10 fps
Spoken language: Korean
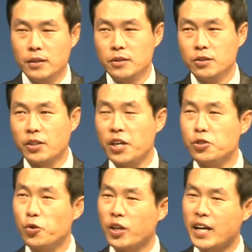전
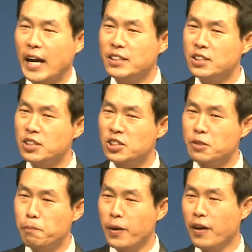개인적으로 이렇게 간증
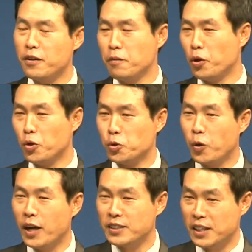집회를 별로
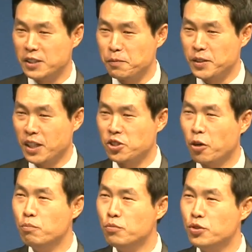좋아하지 않습니다.
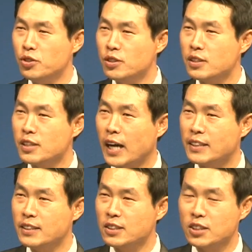전문
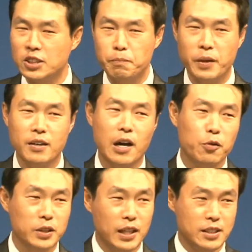간증 집회를
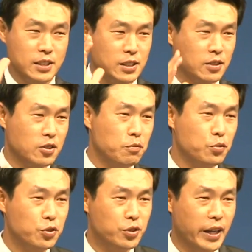하고 다니시는 그런
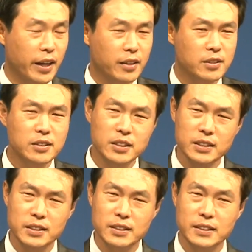분들의
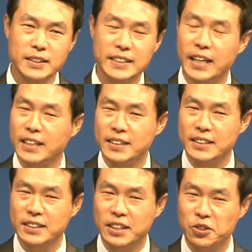그
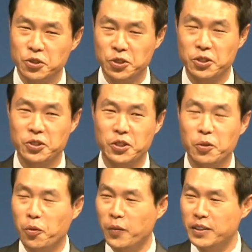이야기를 이렇게 쭉
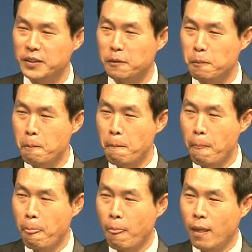들어보면은
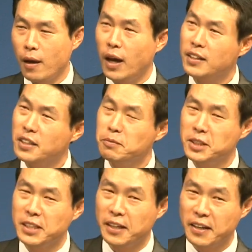하나님을
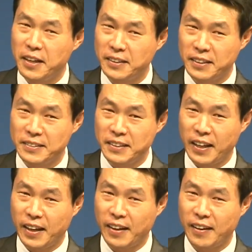자랑해야 되는데